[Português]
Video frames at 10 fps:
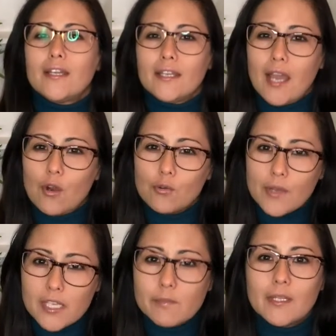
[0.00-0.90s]
criar algo
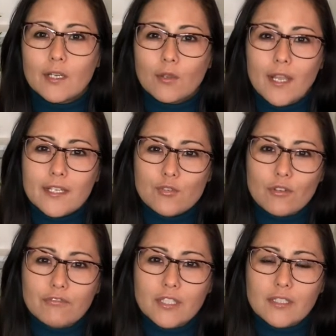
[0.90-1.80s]
espetacular na sua
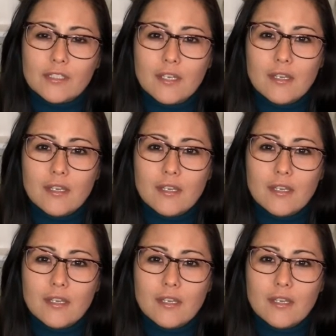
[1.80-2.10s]
vida,